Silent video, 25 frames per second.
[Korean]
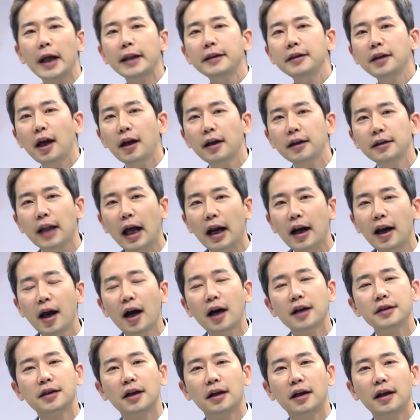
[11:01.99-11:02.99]
한 달은
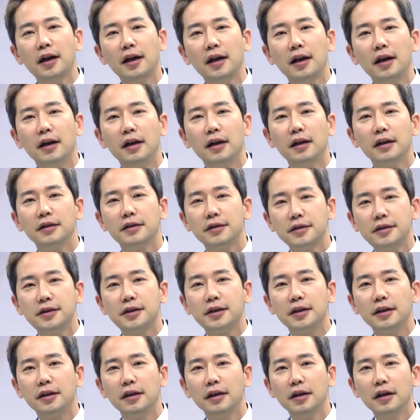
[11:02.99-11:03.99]
날라가잖아.
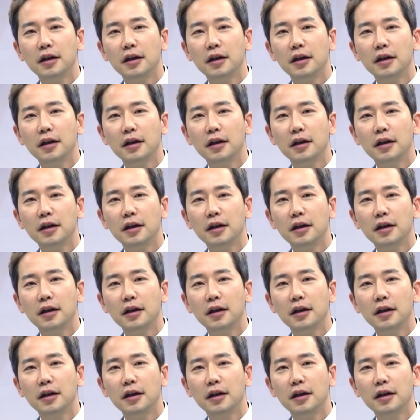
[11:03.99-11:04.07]
그치